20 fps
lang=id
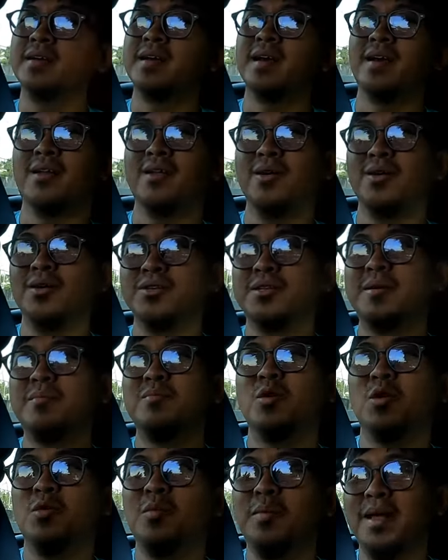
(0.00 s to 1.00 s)
kalau
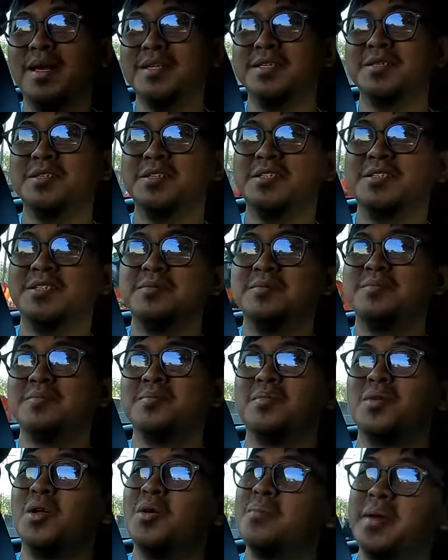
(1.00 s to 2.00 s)
jam
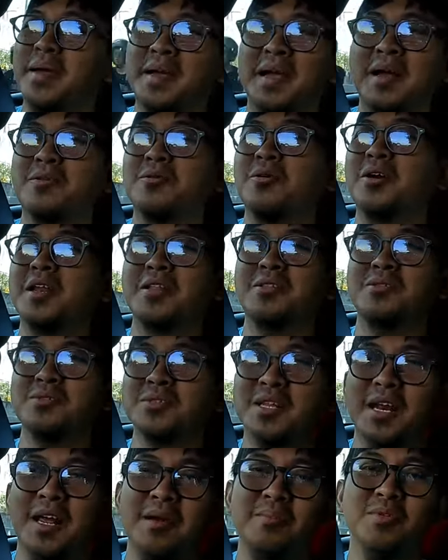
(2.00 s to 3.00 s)
12 belum megang 200
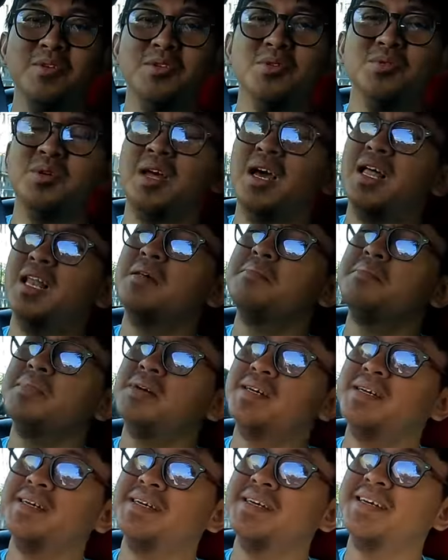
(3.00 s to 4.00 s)
ribu itu udah
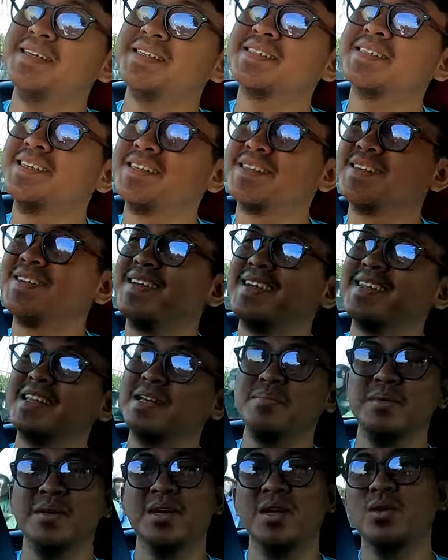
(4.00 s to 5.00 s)
lemas gitu ya
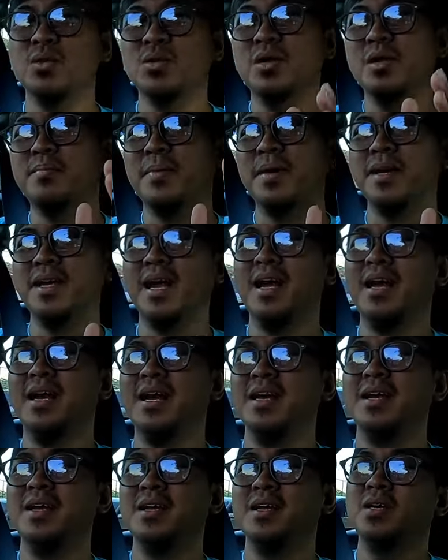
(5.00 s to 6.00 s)
tapi kalau udah pegang
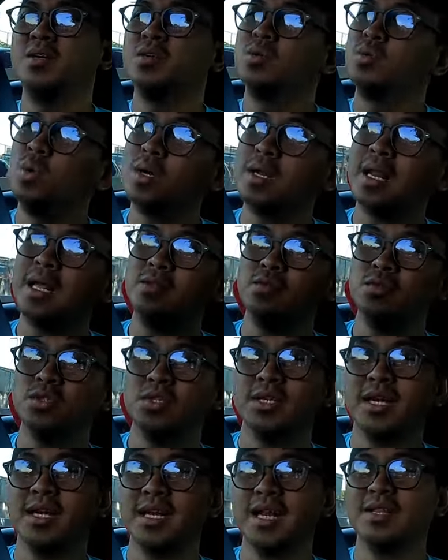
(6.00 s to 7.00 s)
200
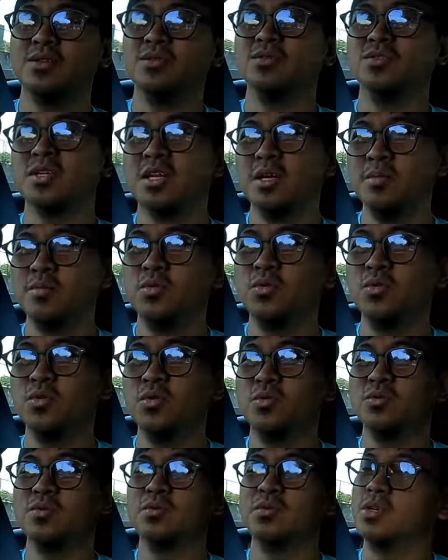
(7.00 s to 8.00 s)
300
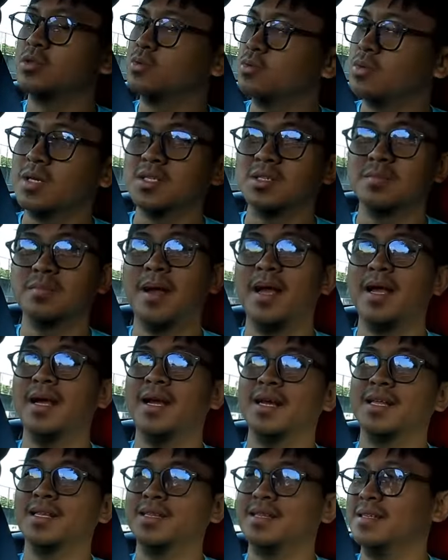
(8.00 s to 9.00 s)
ribu itu udah
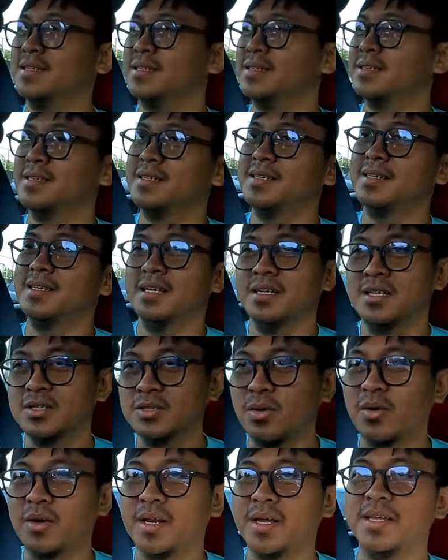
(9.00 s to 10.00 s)
semangat
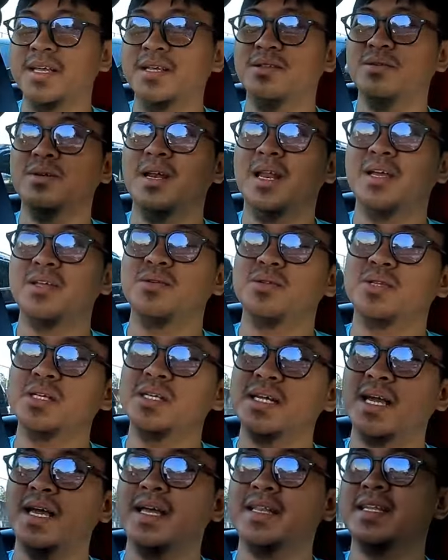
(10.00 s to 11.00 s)
sorenya tuh
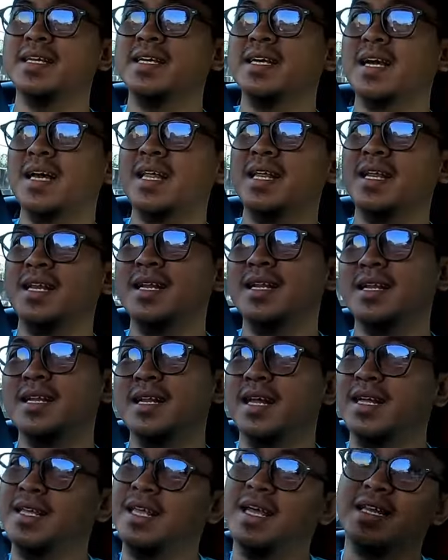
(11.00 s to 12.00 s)
ngelanjutin kayak tinggal
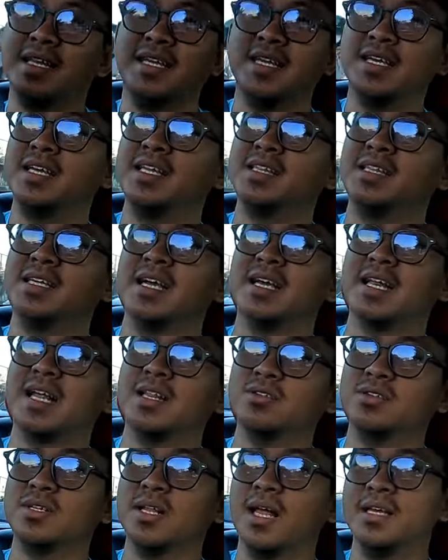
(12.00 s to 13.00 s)
ah, nyari
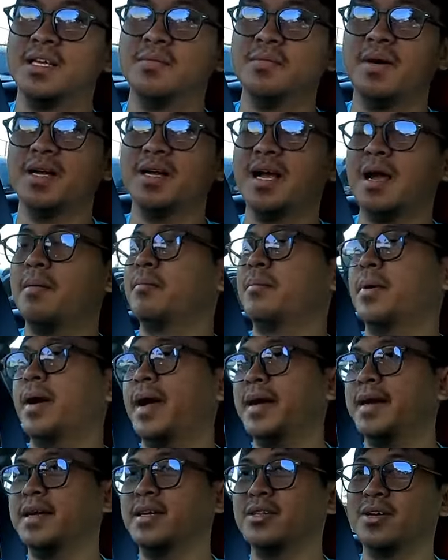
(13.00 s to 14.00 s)
300 lagi mah
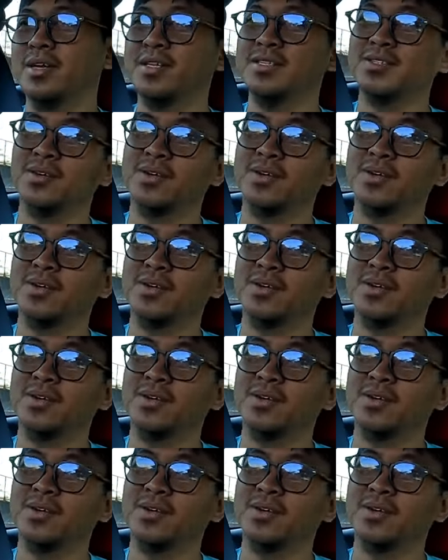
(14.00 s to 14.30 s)
gampang gitu kan